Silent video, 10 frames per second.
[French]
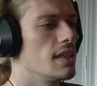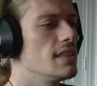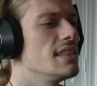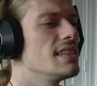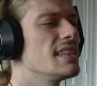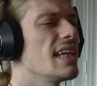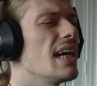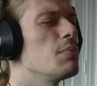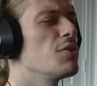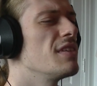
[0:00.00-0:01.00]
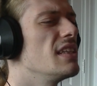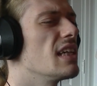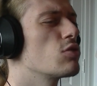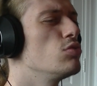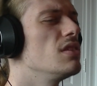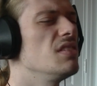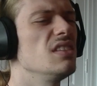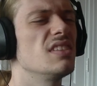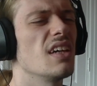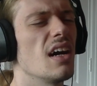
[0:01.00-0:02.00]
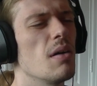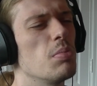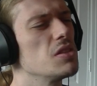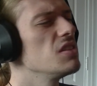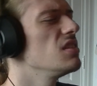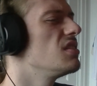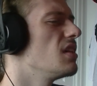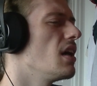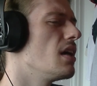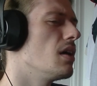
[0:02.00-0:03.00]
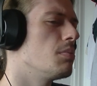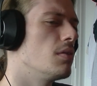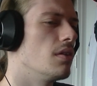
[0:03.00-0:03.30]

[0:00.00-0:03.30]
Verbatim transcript: c'est simple en fait les Dark Souls, c'est si simple, c'est si simple.